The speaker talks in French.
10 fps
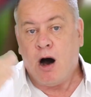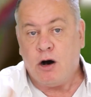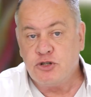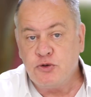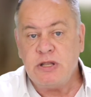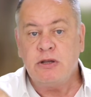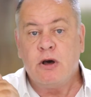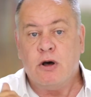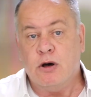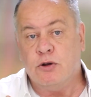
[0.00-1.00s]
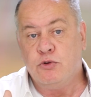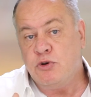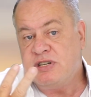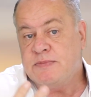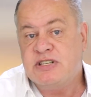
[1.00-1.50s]
Ensuite, euh,
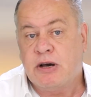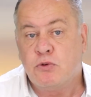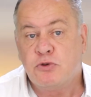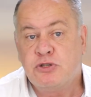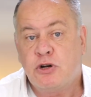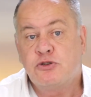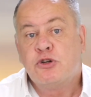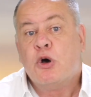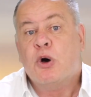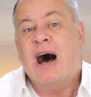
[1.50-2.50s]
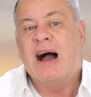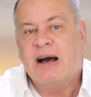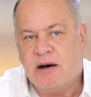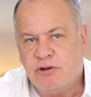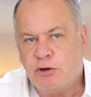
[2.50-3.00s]
deuxième circonstance
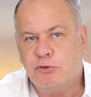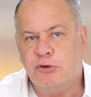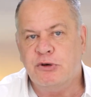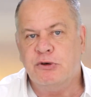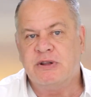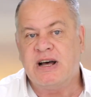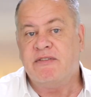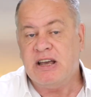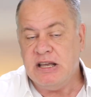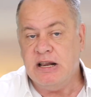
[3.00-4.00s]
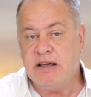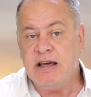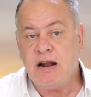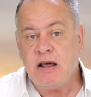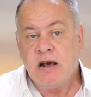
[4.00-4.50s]
aggravante de travail
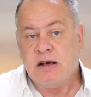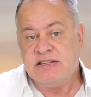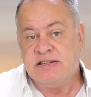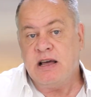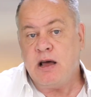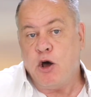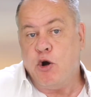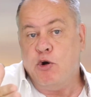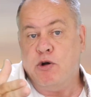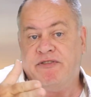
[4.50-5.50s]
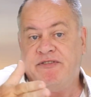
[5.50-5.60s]
illégal, c'est le